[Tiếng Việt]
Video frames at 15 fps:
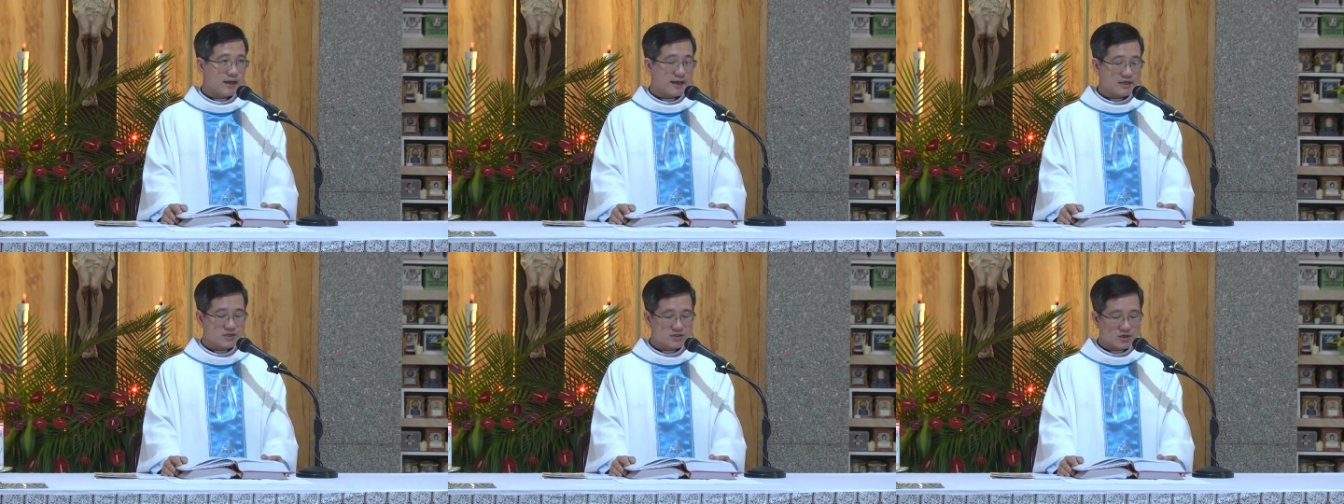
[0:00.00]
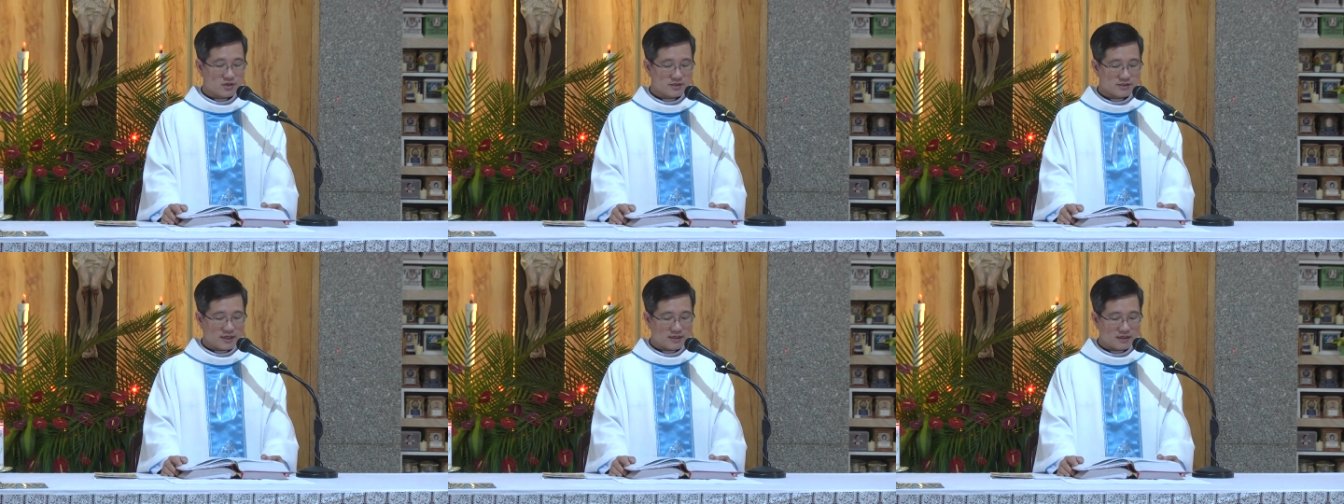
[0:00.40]
ngày
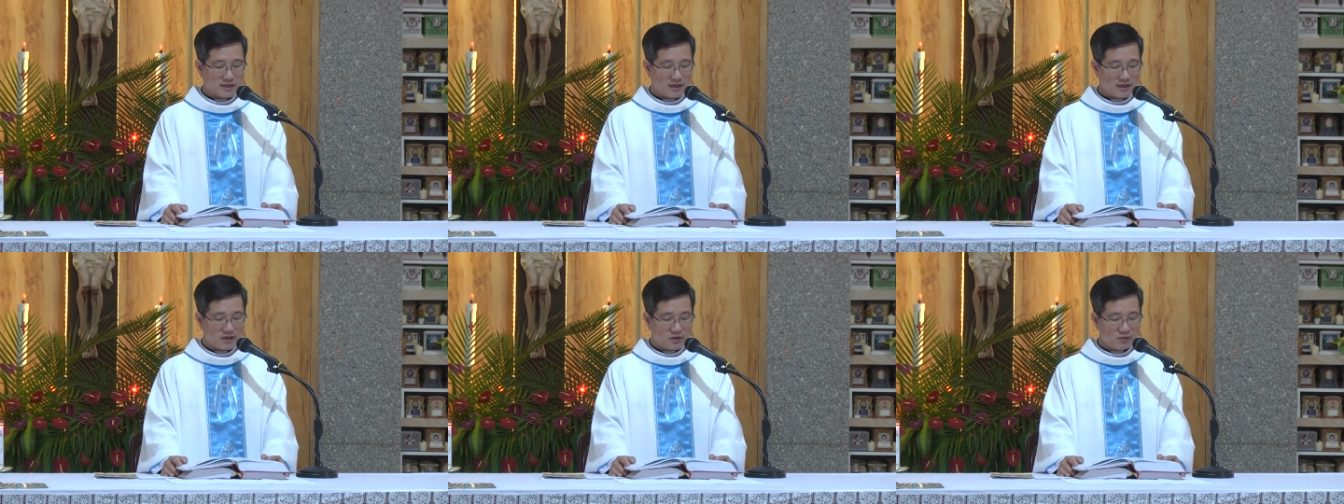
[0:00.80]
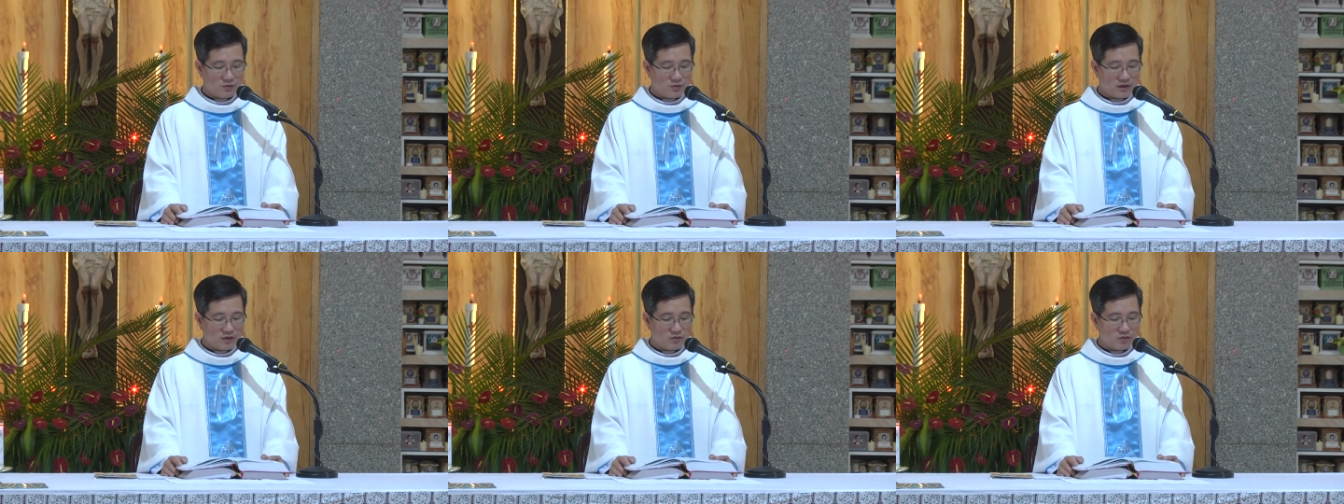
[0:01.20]
so sánh cái câu
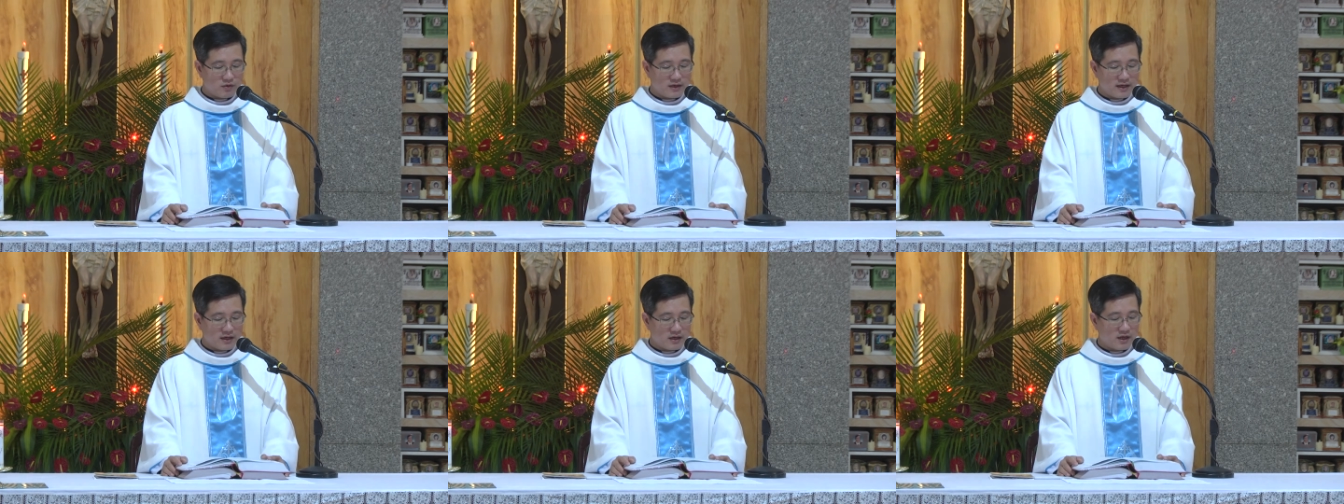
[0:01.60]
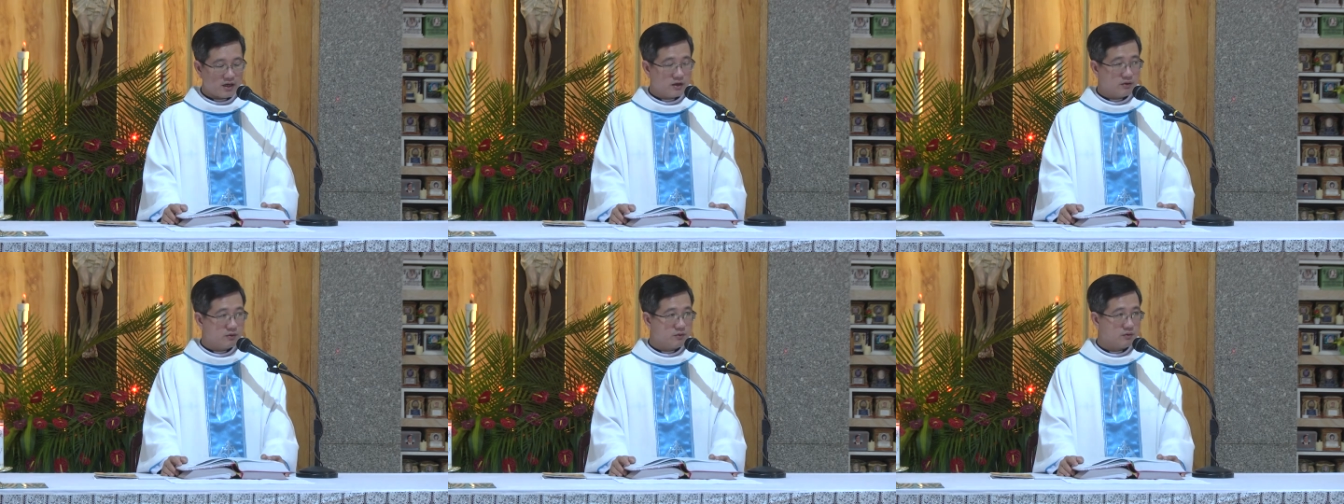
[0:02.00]
chuyện của
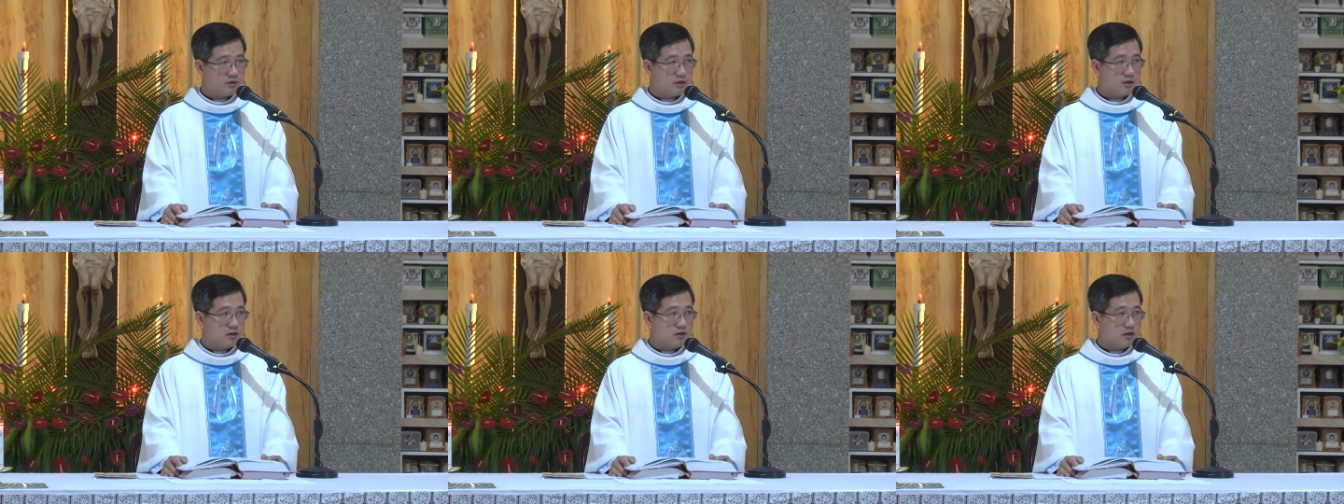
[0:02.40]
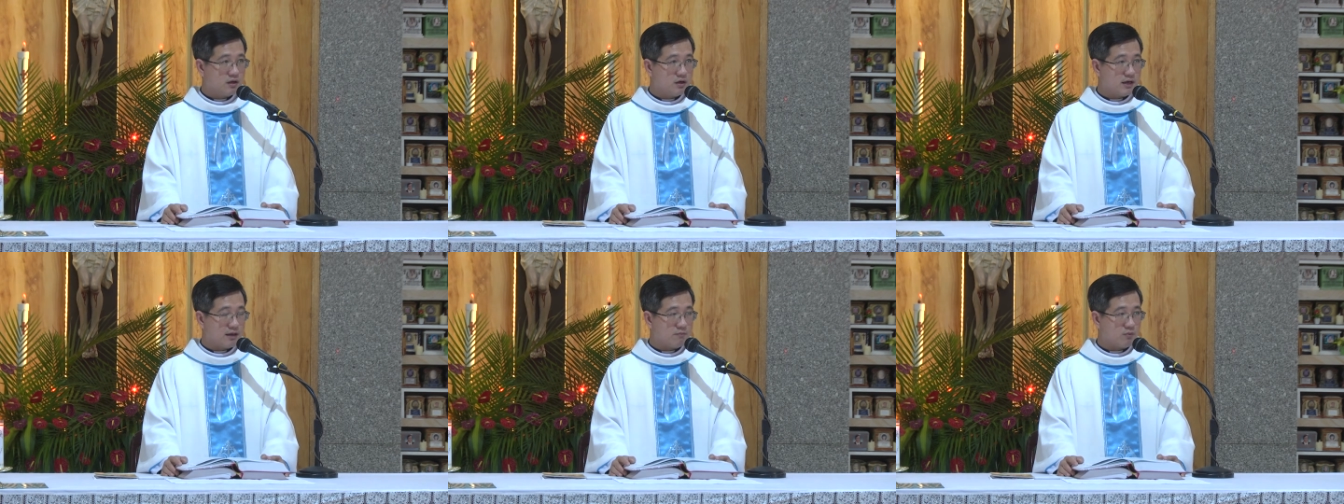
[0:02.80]
Gia-kêu
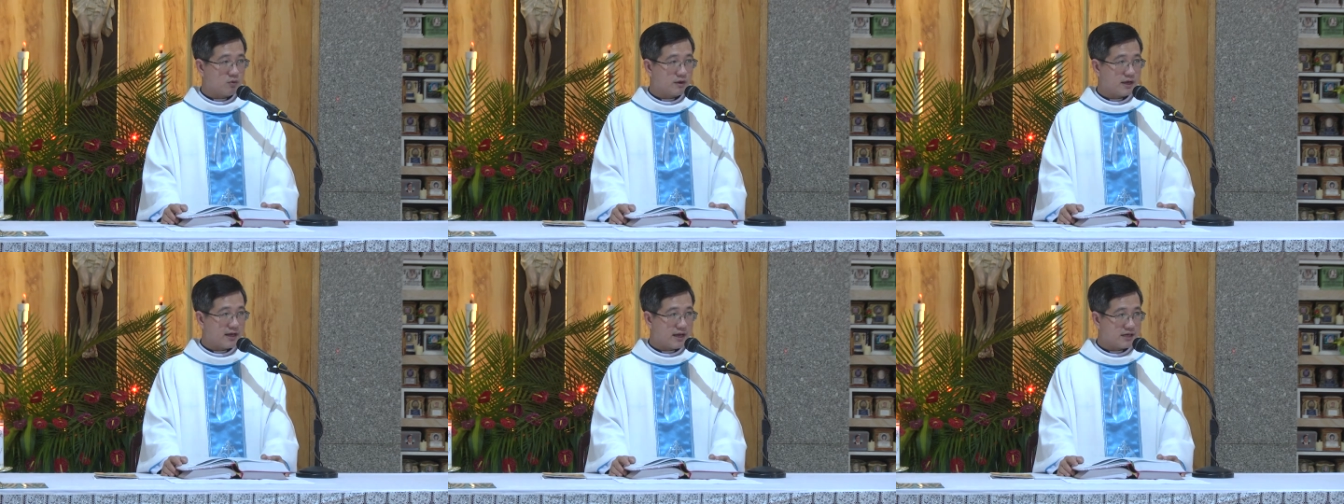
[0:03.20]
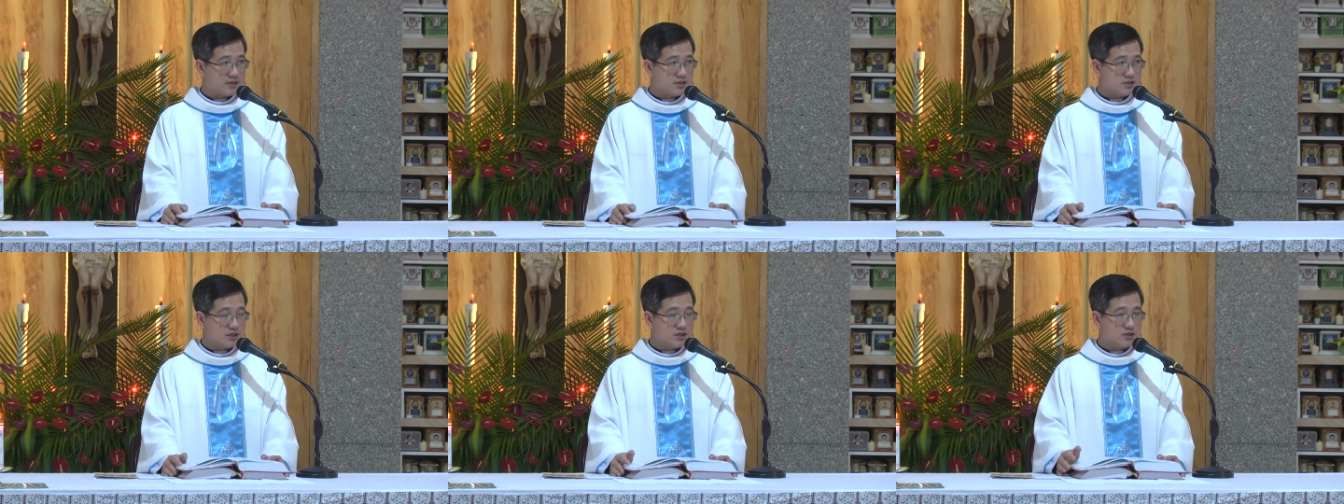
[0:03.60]
như là một cái
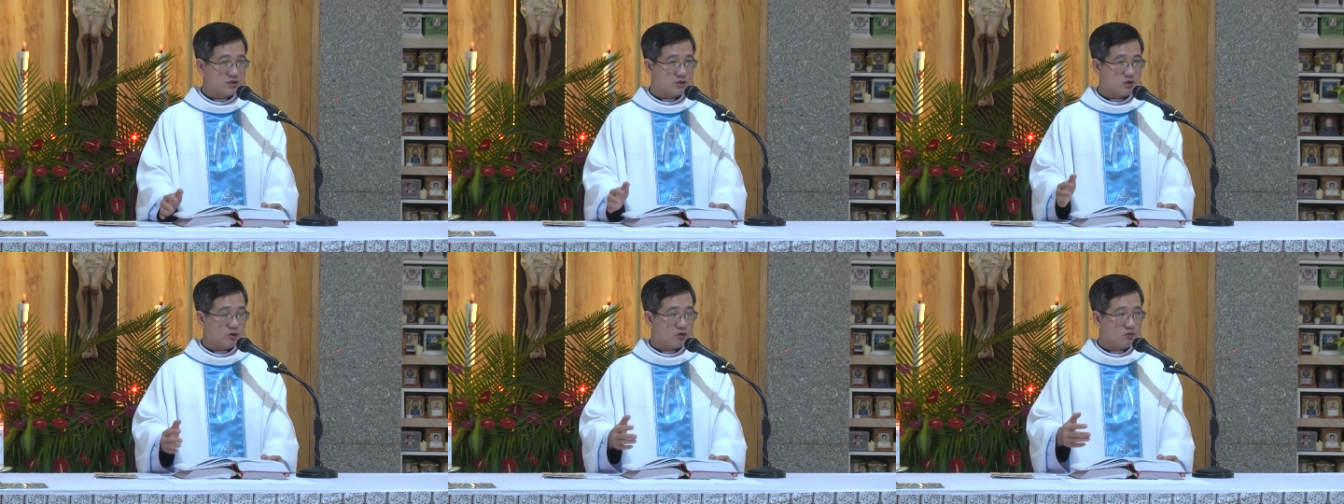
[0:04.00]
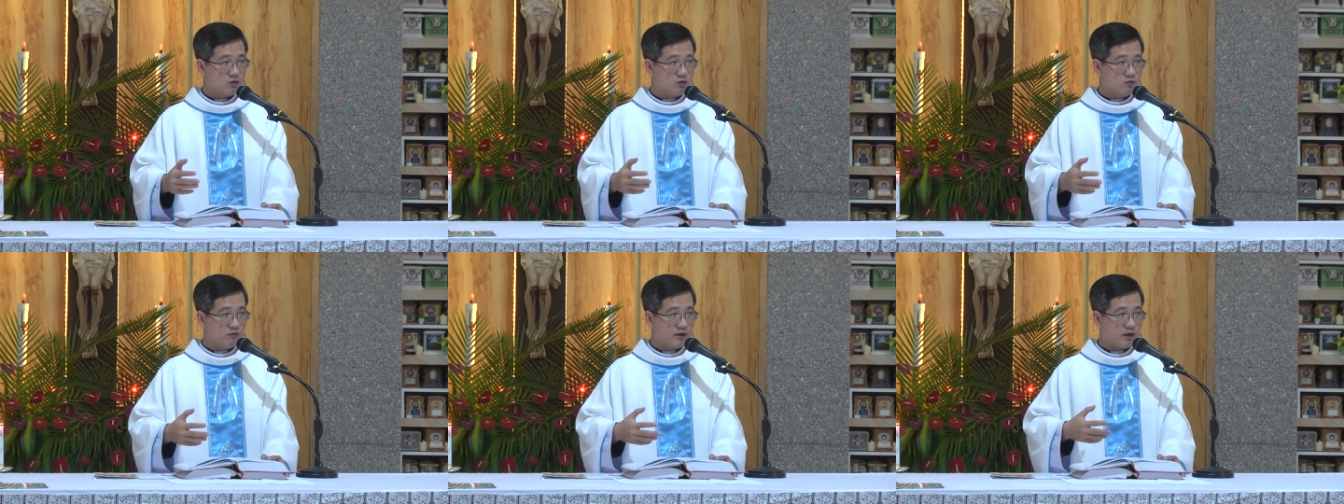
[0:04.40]
hành trình
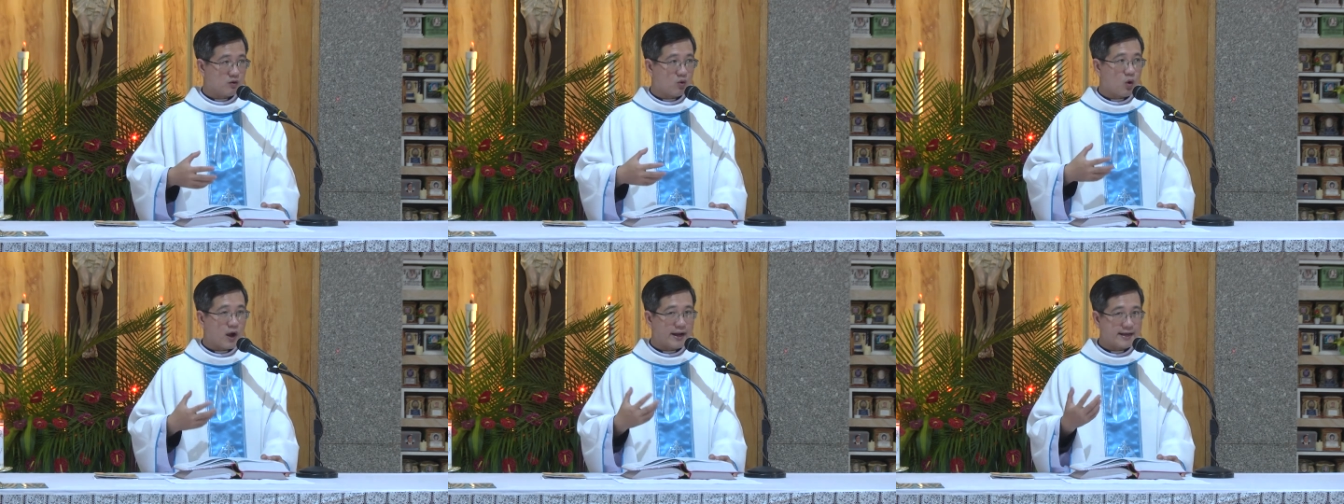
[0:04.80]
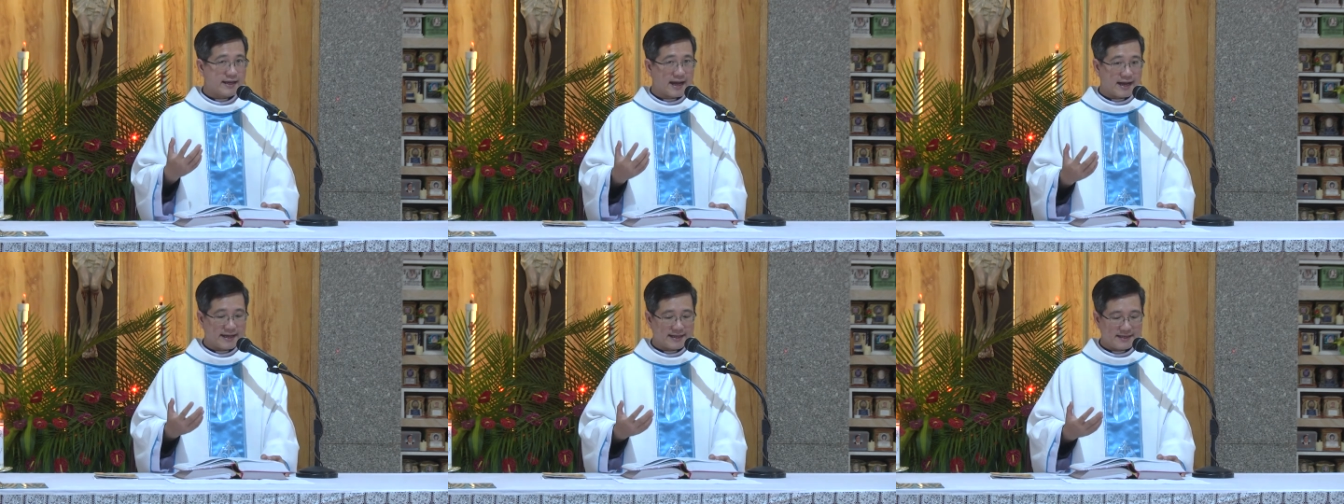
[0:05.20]
của việc
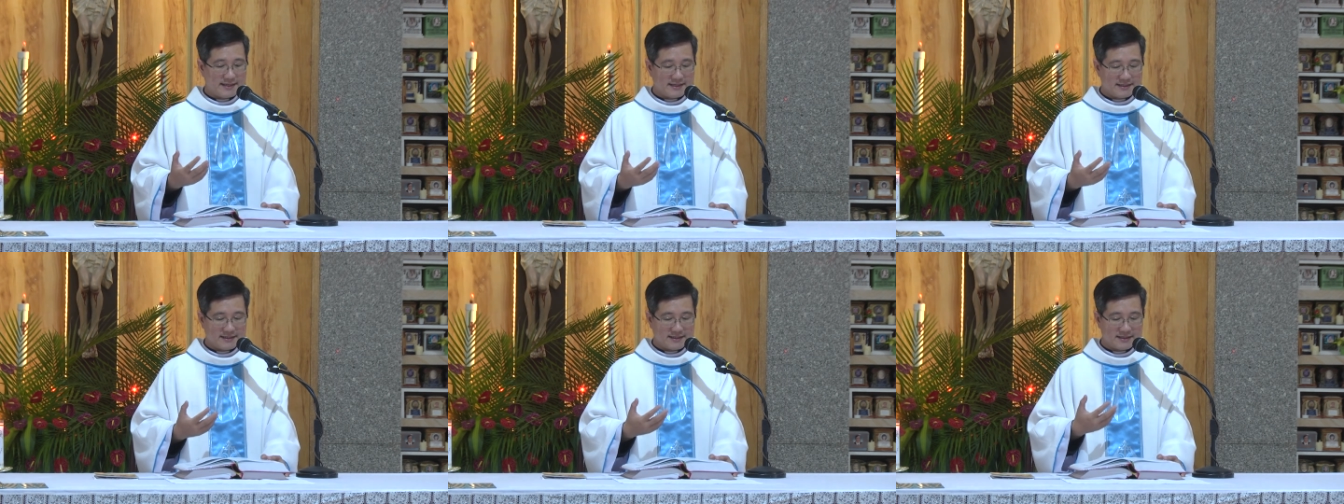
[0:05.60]
hoán cải.